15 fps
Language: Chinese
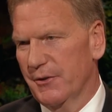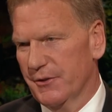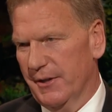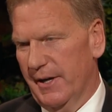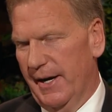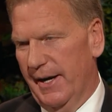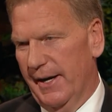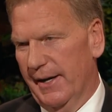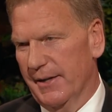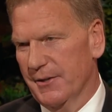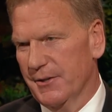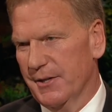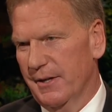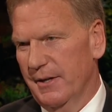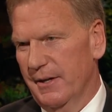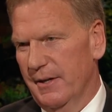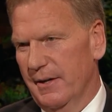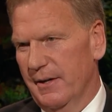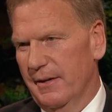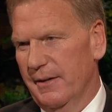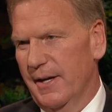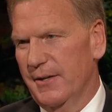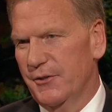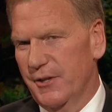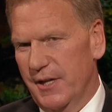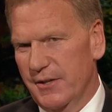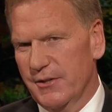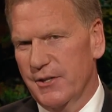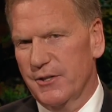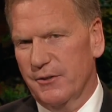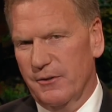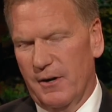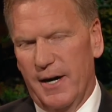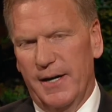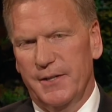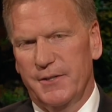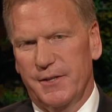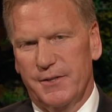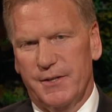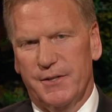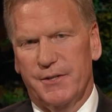就像孟松会长一样，我们可以亲自知道